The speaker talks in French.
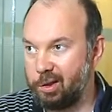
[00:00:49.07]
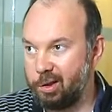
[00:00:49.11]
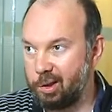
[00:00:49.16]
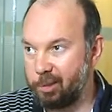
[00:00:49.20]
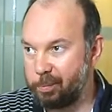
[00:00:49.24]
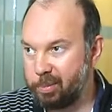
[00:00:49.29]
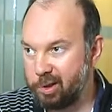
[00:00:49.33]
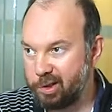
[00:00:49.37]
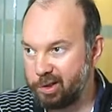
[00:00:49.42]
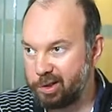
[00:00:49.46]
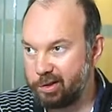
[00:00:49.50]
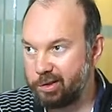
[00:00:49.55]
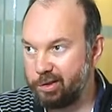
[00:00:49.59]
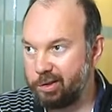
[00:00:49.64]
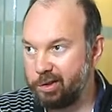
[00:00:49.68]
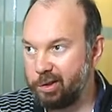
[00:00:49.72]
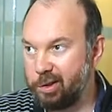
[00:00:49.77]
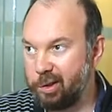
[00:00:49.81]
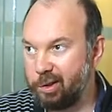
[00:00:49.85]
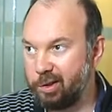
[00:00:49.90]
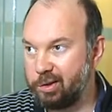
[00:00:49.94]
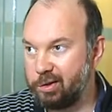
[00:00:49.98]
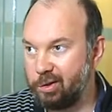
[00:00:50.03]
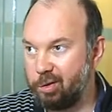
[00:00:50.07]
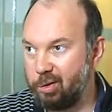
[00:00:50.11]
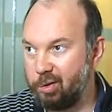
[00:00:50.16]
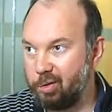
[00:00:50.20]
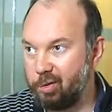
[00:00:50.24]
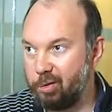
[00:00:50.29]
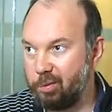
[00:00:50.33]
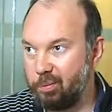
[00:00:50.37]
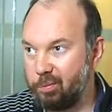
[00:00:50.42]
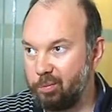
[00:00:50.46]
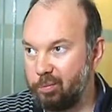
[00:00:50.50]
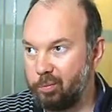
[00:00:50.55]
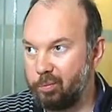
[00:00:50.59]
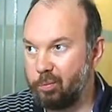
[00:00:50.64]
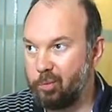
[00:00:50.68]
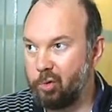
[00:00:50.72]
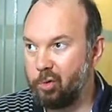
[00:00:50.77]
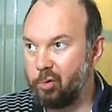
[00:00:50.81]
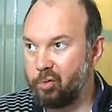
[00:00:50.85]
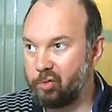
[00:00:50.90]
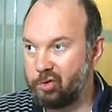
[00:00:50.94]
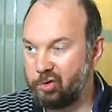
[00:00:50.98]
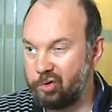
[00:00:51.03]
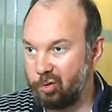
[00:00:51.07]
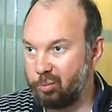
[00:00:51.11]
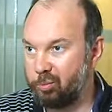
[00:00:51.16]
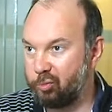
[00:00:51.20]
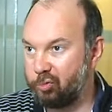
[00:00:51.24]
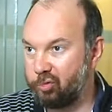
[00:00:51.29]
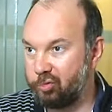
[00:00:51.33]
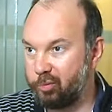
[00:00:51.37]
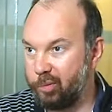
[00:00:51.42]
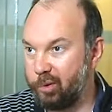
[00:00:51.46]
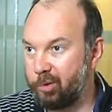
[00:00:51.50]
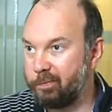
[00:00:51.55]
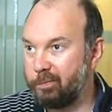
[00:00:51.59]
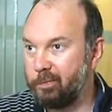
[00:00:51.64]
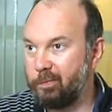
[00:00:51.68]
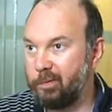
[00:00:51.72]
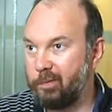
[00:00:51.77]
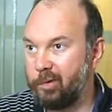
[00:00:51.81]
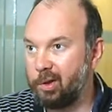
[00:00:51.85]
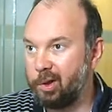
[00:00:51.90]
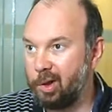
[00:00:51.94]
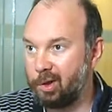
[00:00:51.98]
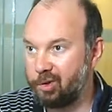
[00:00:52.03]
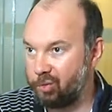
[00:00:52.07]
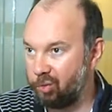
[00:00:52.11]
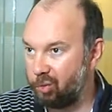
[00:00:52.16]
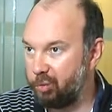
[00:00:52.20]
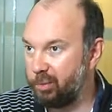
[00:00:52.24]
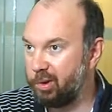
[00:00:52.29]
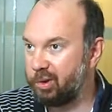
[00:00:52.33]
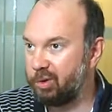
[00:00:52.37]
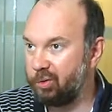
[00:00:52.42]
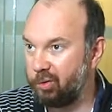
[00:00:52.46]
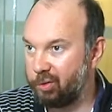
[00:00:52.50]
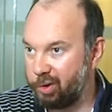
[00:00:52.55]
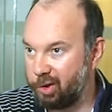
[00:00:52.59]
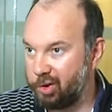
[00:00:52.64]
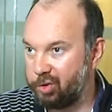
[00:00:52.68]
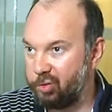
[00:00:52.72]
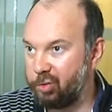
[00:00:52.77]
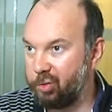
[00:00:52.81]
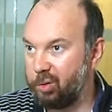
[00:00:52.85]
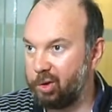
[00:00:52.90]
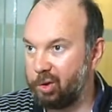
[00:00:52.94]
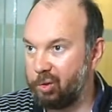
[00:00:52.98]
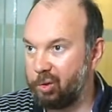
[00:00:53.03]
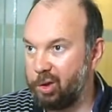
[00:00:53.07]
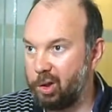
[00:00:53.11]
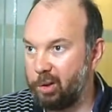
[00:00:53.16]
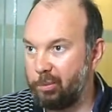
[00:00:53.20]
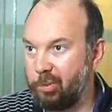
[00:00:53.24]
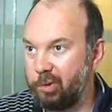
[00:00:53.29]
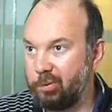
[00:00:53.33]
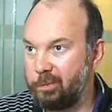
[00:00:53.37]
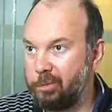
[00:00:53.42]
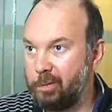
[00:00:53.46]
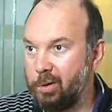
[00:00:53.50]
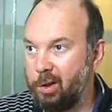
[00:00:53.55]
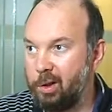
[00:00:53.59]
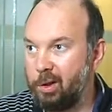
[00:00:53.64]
capacité à être en constant mouvement, à se remettre en question régulièrement,